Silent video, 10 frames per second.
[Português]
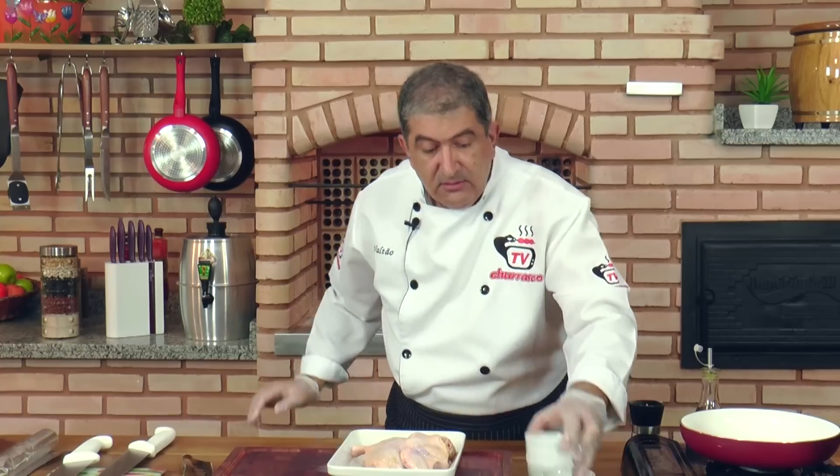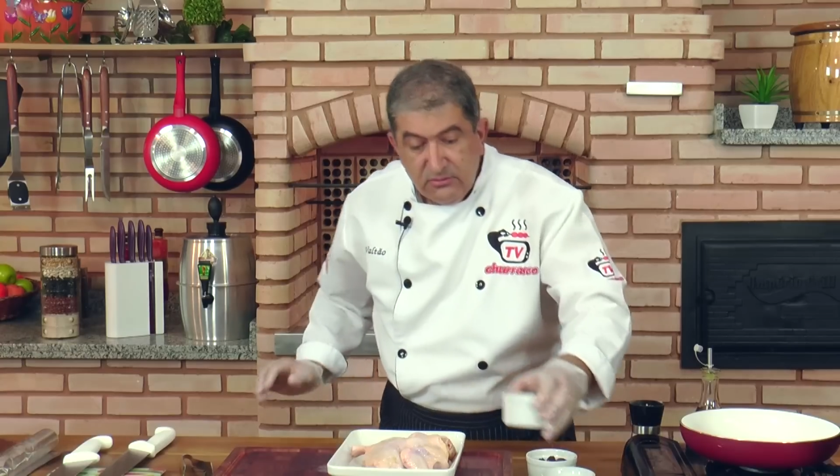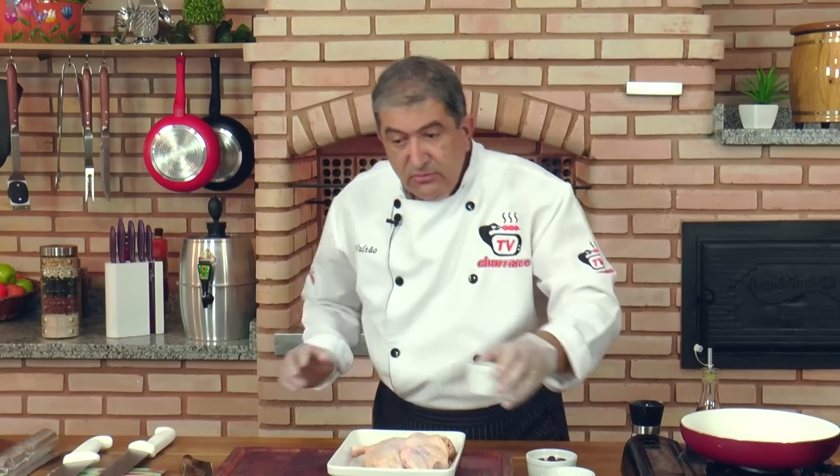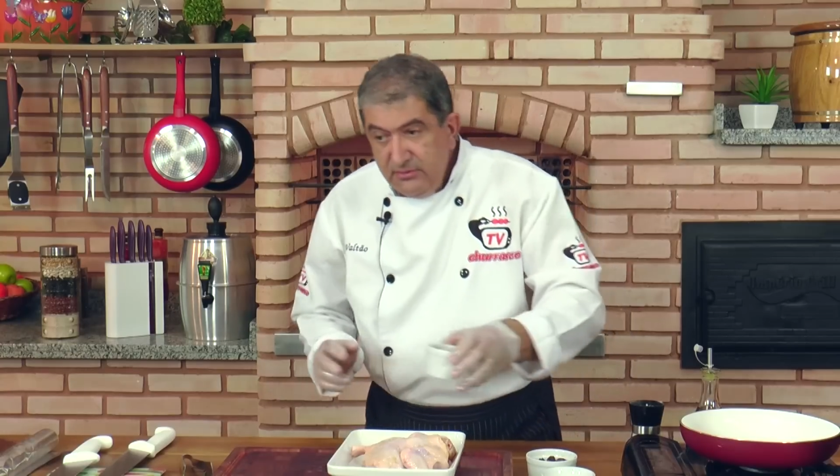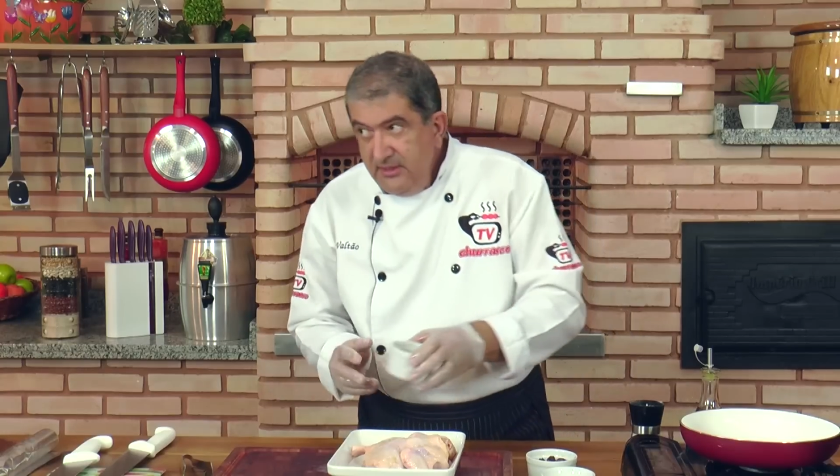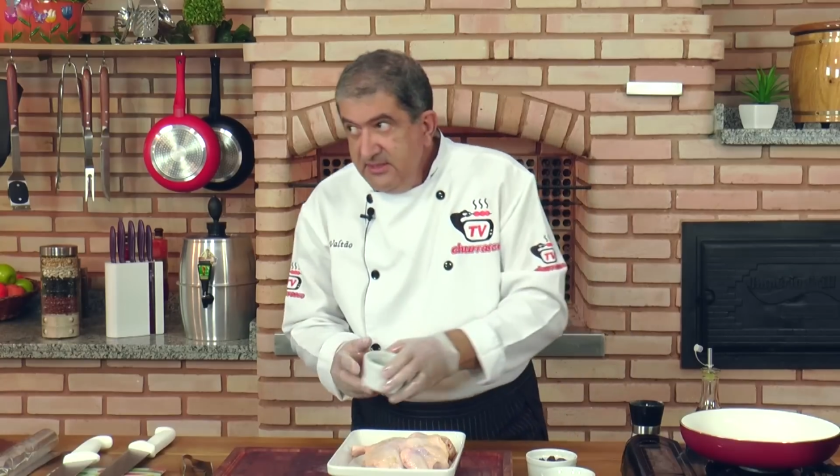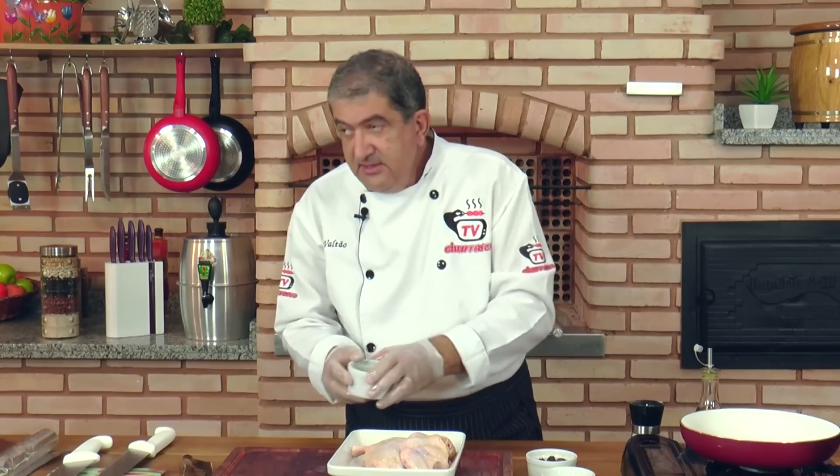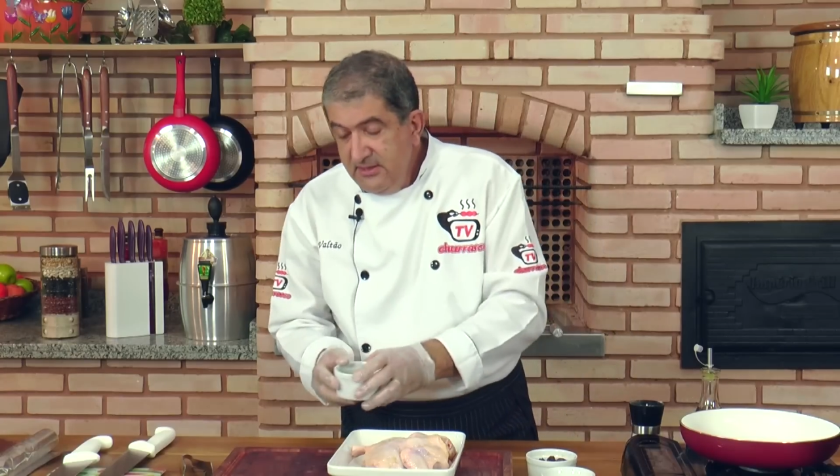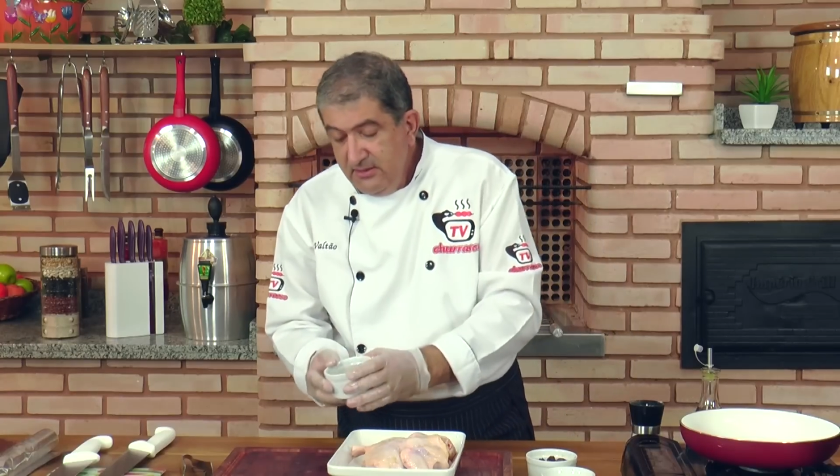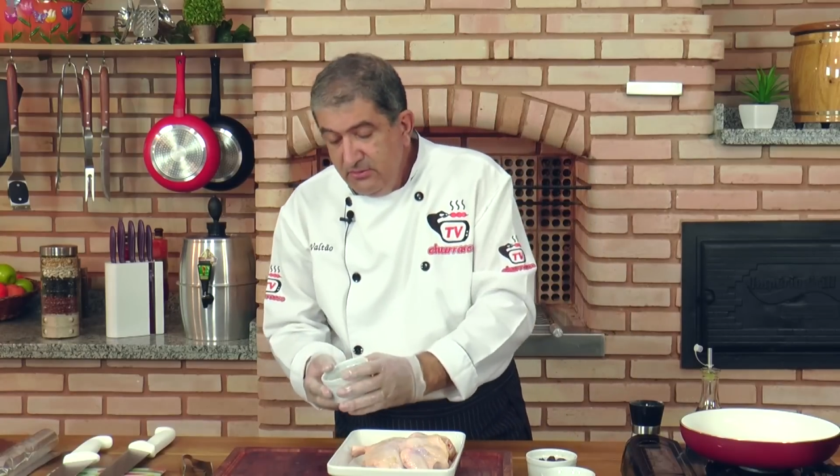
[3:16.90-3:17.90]
Estou
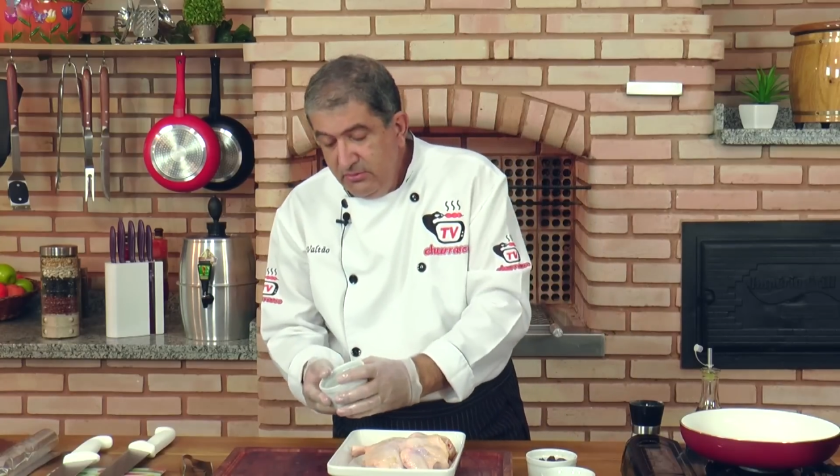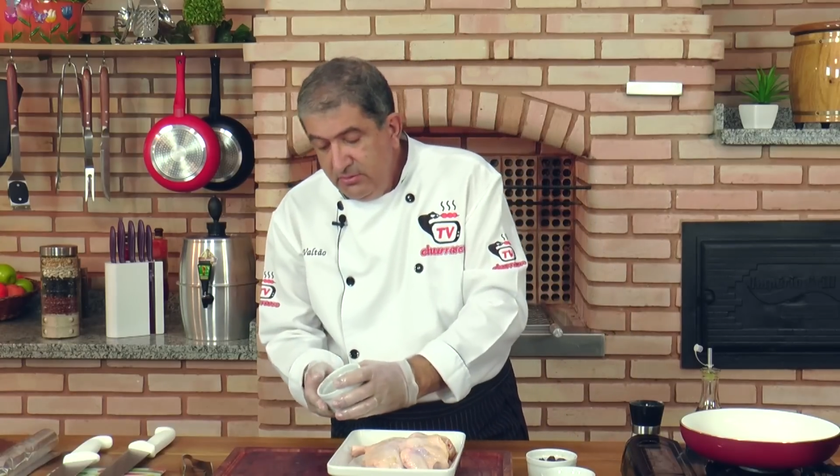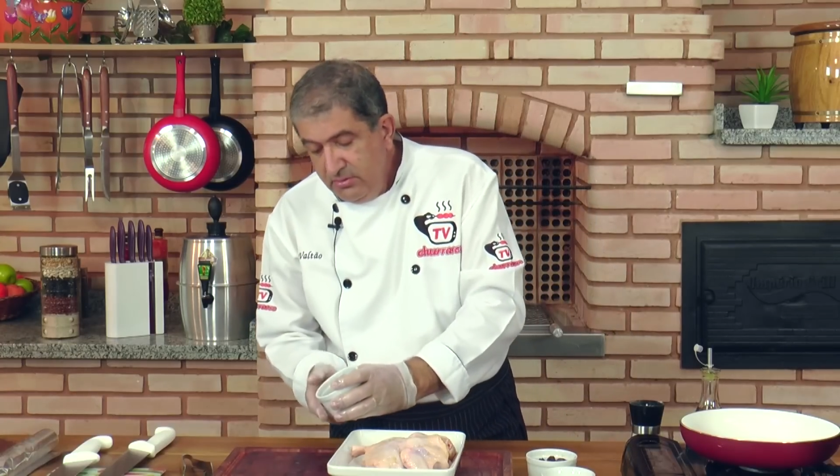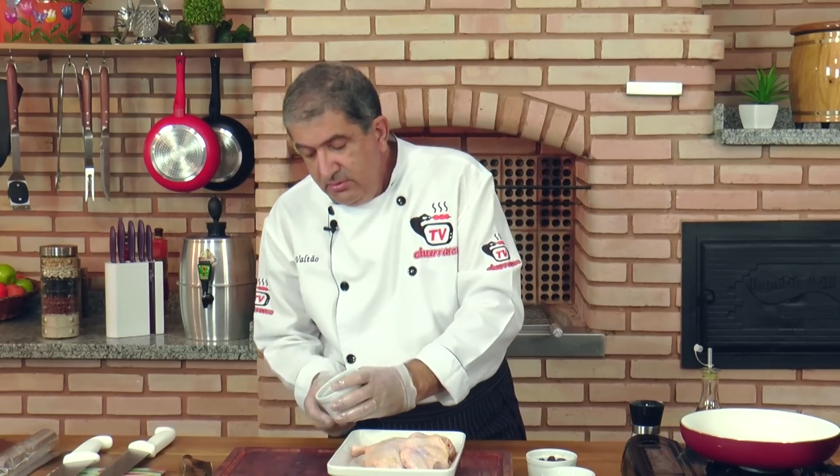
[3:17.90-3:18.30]
utilizando